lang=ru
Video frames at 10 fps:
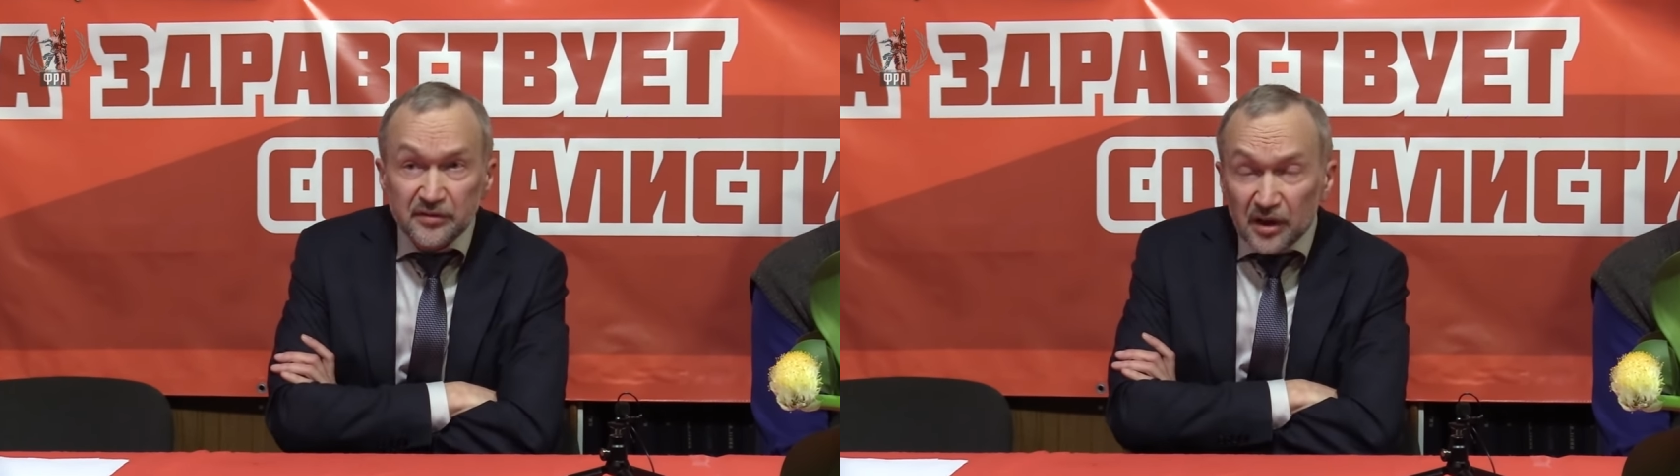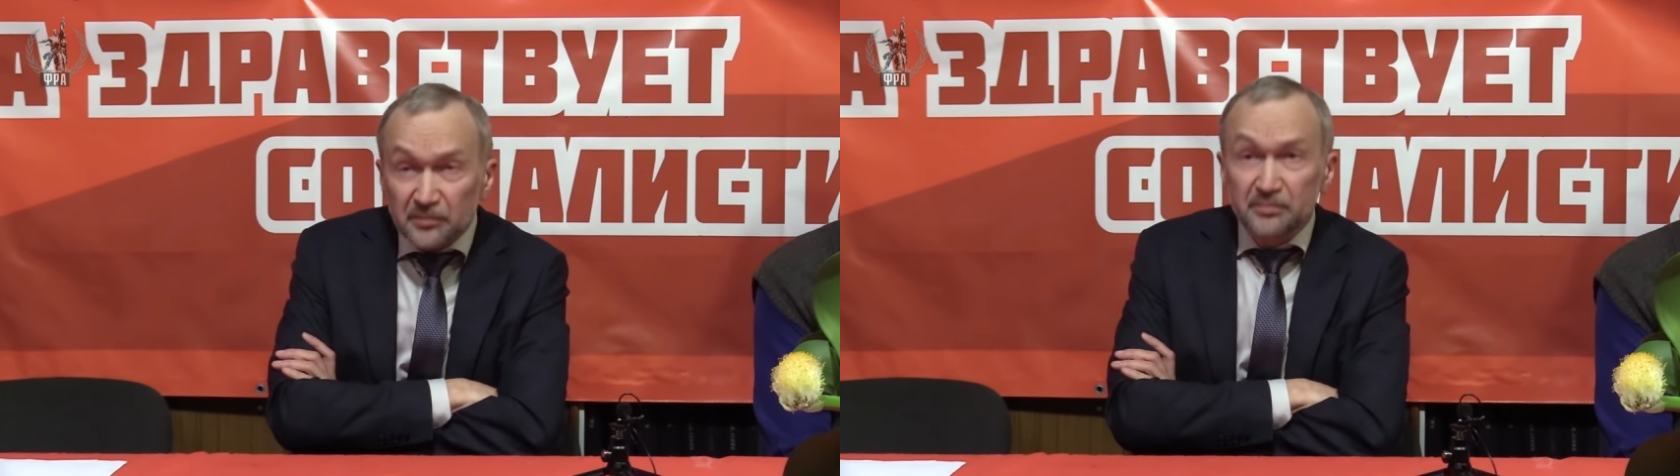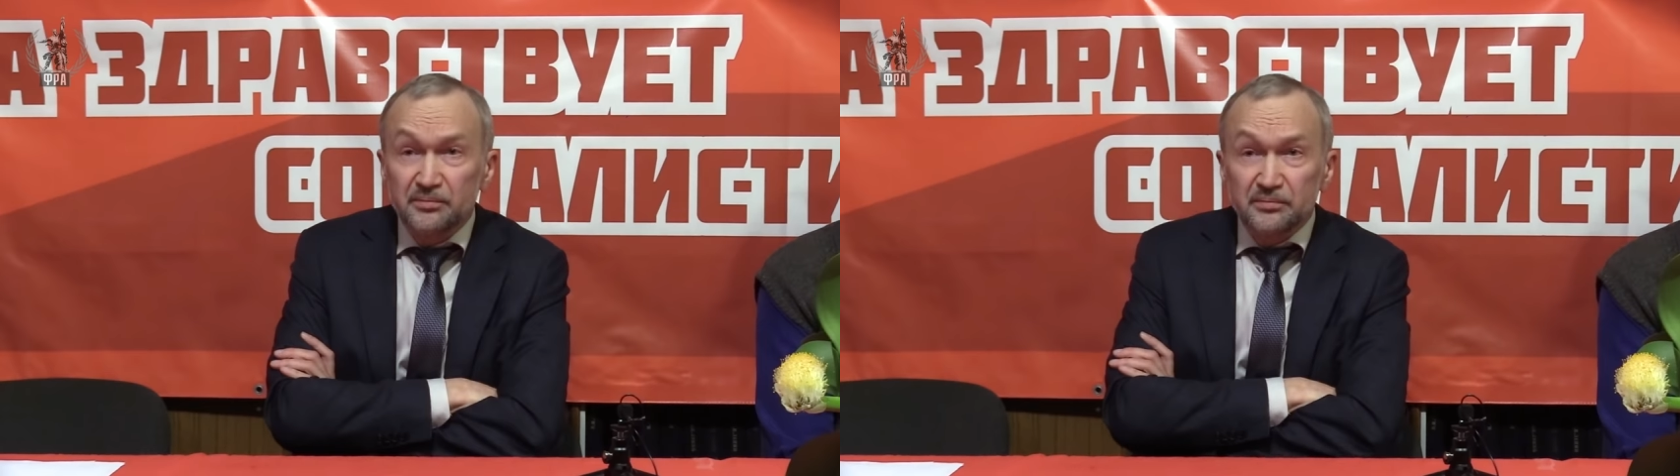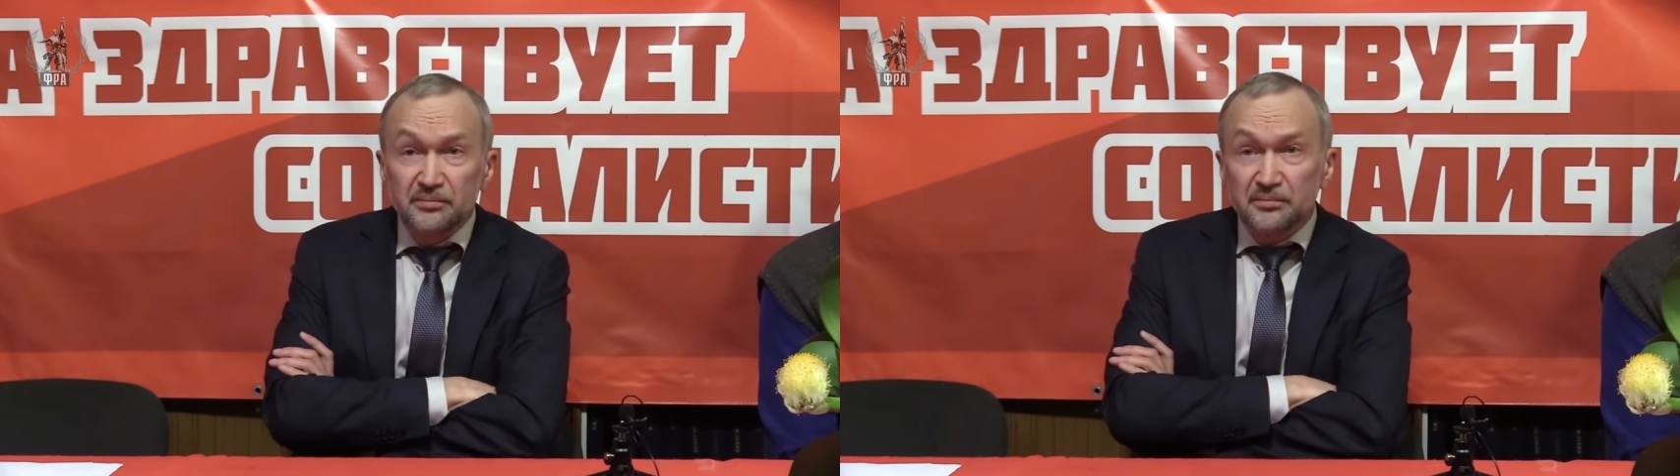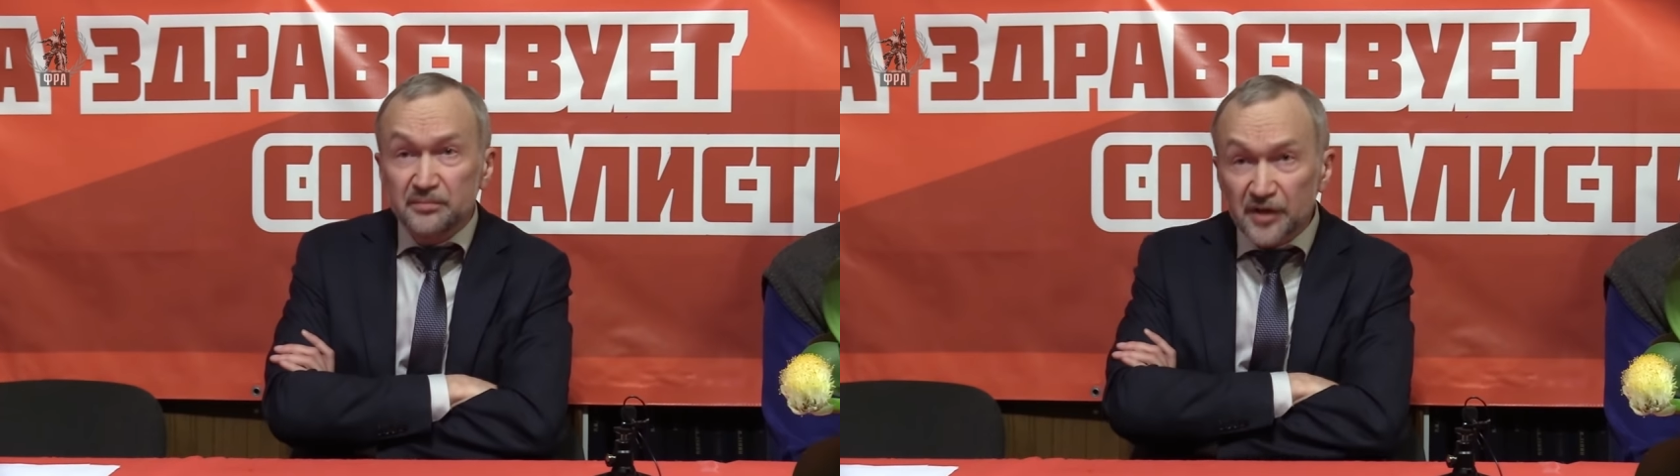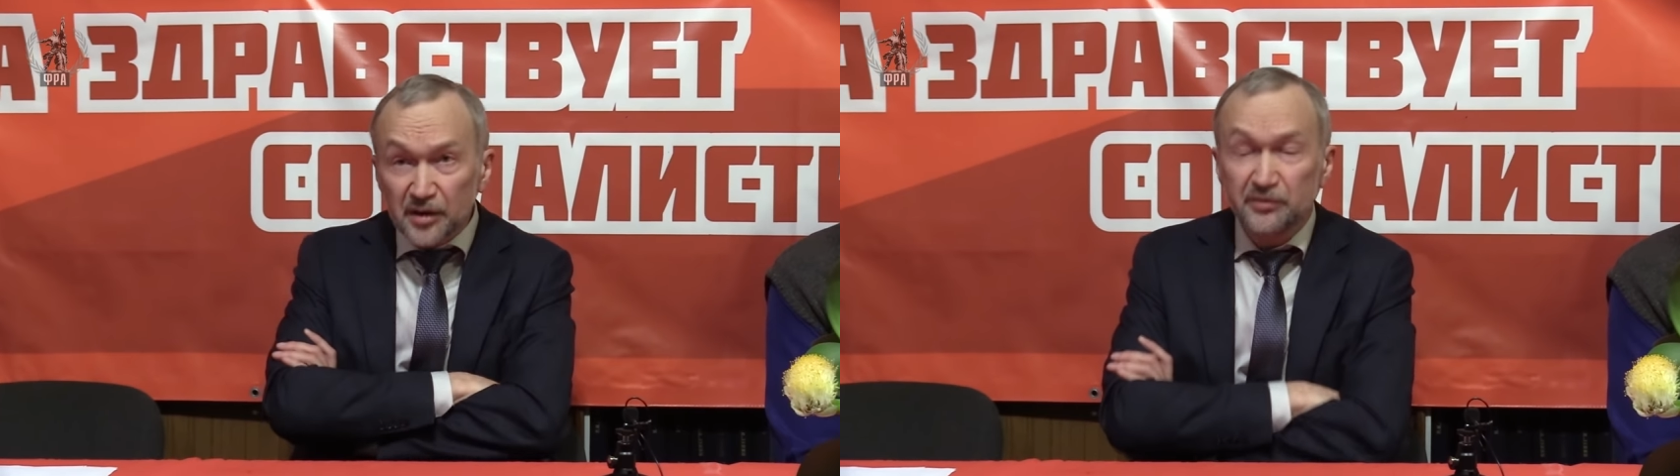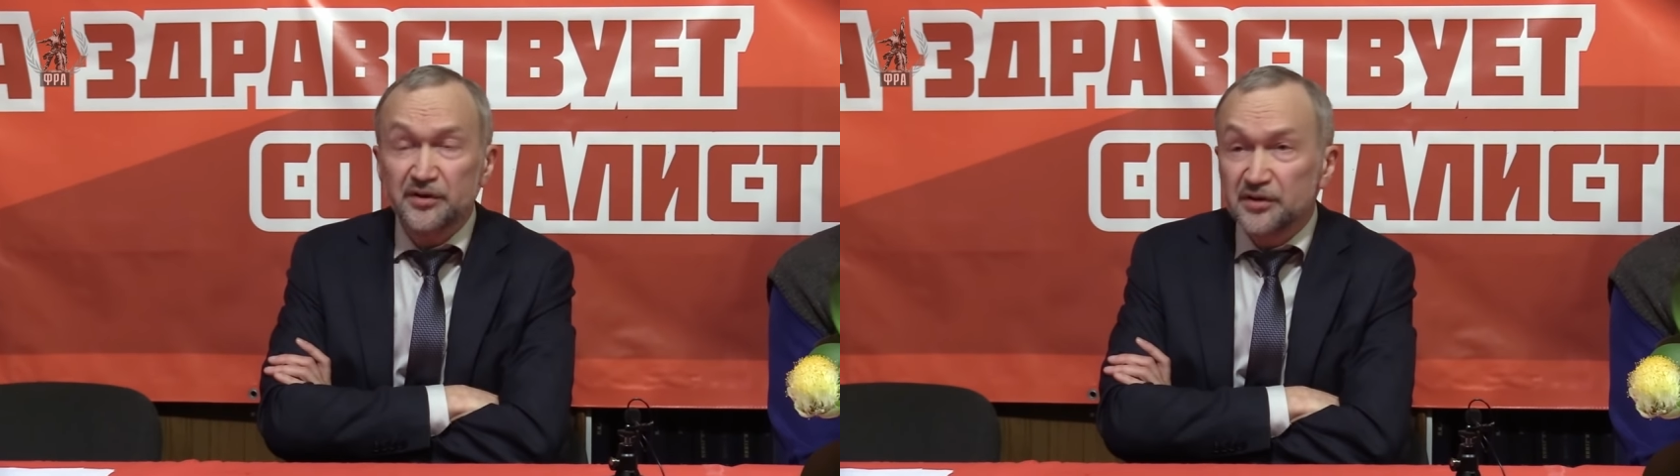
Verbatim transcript: там, требовать